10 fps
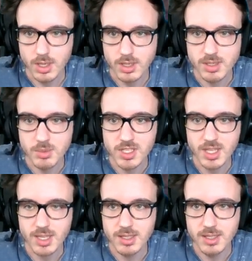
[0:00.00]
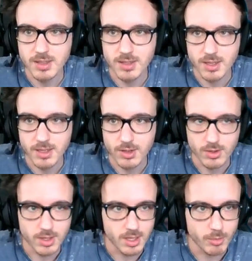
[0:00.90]
Ah ça me dit raid Intel,
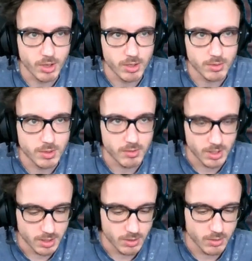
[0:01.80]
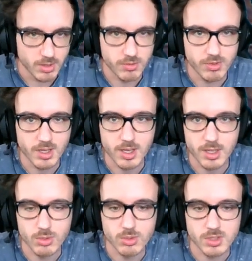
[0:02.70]
d'accord ok. Bon écoutez on va aller on va faire un
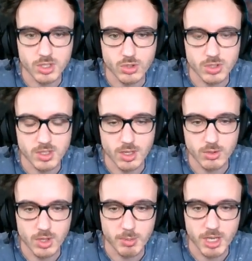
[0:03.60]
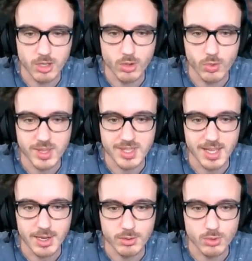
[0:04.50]
raid au siège social de la marque
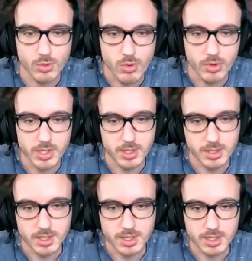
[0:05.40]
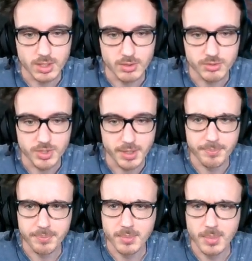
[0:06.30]
Intel du coup. Quel enfer.
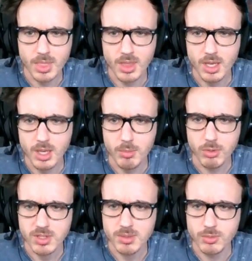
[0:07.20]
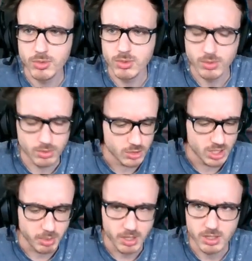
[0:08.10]
Pourquoi ça me... Je
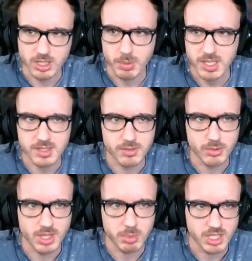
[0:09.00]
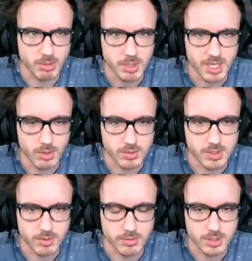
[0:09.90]
sais pas. Je sais pas qu'est-ce qu'il faut taper, je sais même pas quelle langue
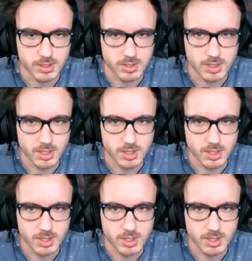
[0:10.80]
c'est en fait.